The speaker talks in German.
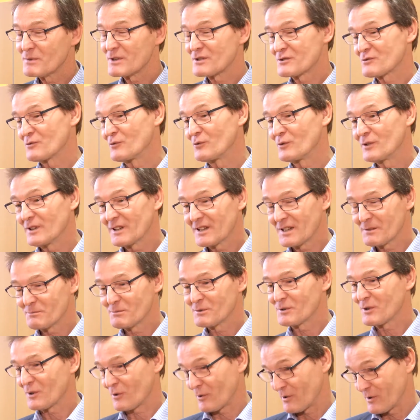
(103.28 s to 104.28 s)
persönliche
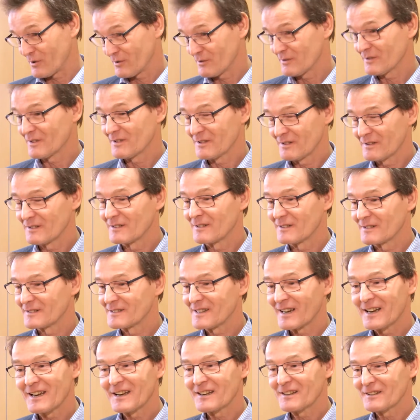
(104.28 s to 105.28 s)
Betreuung äh,
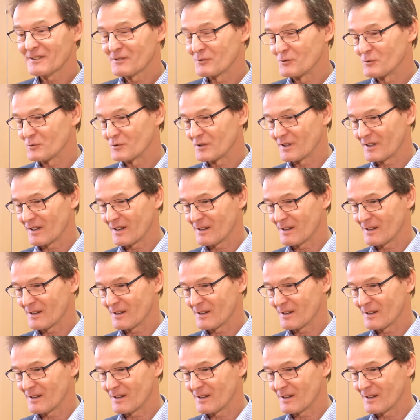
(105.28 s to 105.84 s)
dringend nötig